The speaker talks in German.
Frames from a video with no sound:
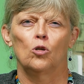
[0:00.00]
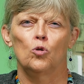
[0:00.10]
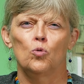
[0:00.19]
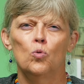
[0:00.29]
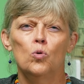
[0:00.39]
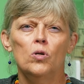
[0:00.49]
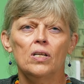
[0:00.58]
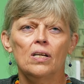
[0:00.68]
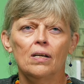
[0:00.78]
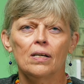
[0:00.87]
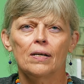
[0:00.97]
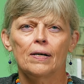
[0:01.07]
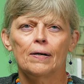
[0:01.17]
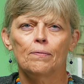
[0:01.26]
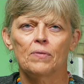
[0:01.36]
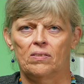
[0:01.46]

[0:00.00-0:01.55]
Juni, ähm,